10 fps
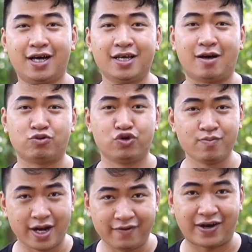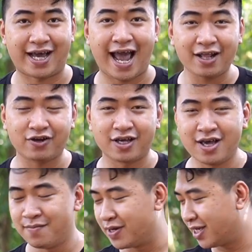ở giọng trung bình và khá thôi
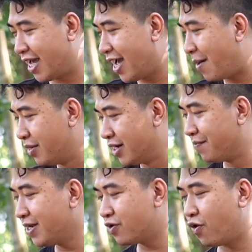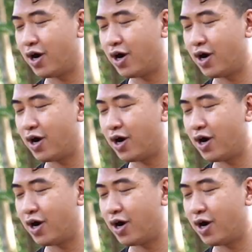mình chỉ để âm lượng micro